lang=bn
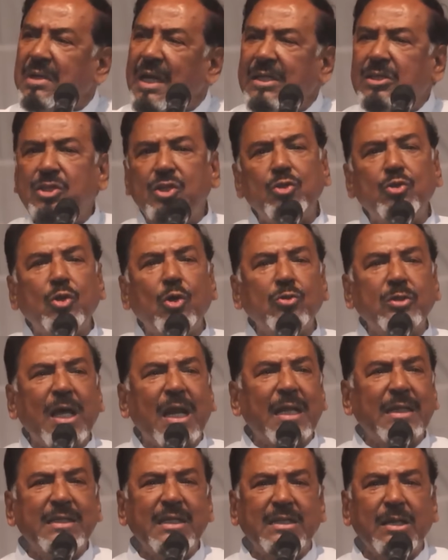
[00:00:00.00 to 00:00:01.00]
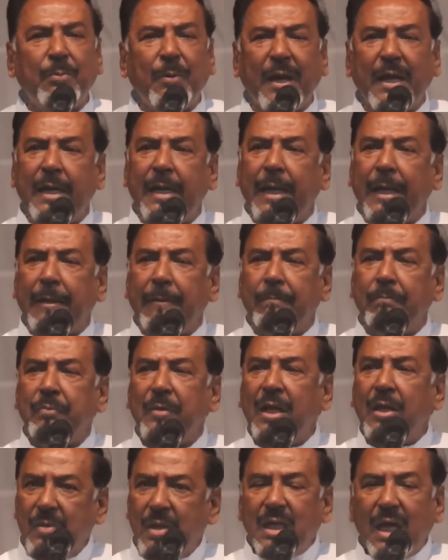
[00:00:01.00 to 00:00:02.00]
নেতৃত্ব তারা দিতে পারে নাই
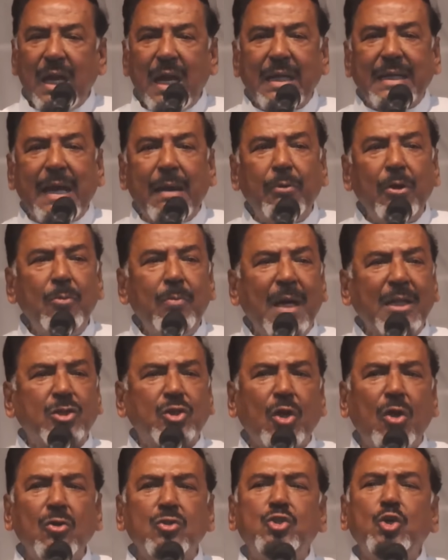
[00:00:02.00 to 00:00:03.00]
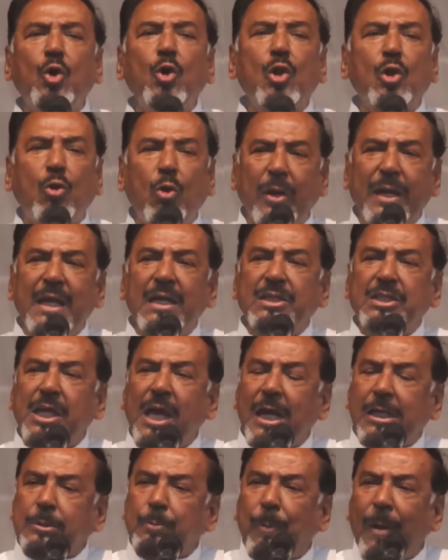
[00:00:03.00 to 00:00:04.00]
তারা কেবলমাত্র জোর করে
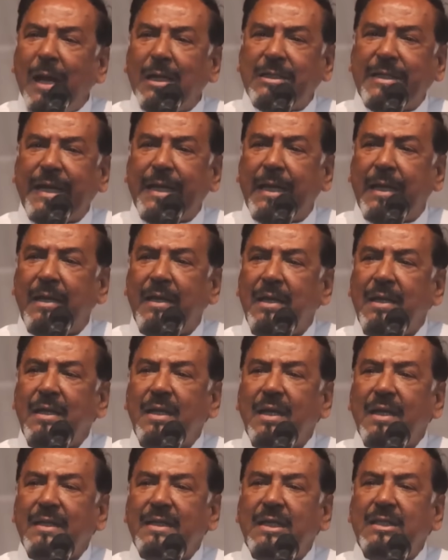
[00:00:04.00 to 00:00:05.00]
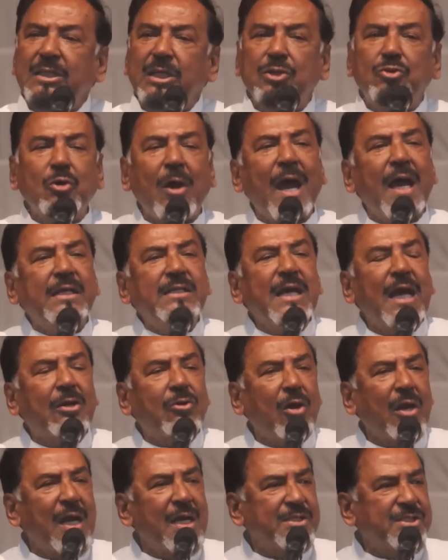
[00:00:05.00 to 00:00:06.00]
ইতিহাস পাল্টে কৃতিত্ব হাইজ্যাক
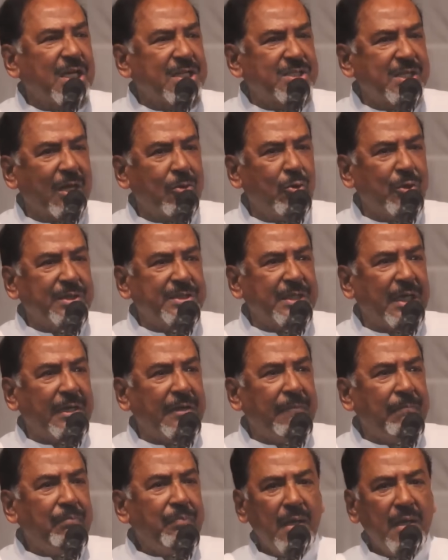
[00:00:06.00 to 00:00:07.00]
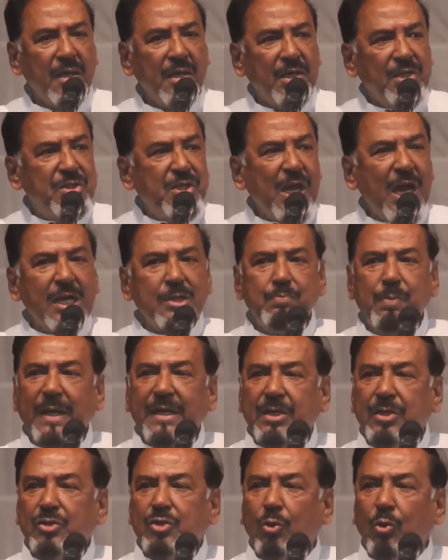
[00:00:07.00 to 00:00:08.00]
করার চেষ্টা করেছেন ইতিহাস
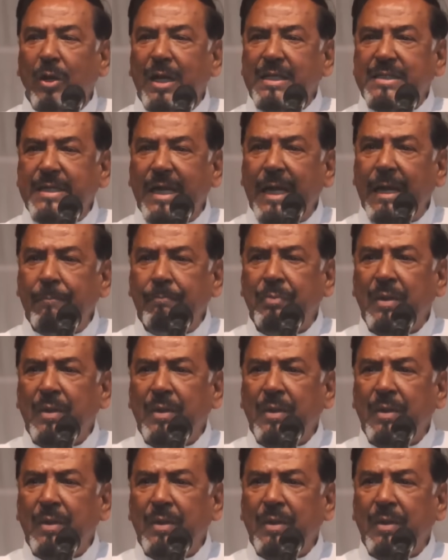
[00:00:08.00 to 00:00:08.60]
বিকৃত করেছে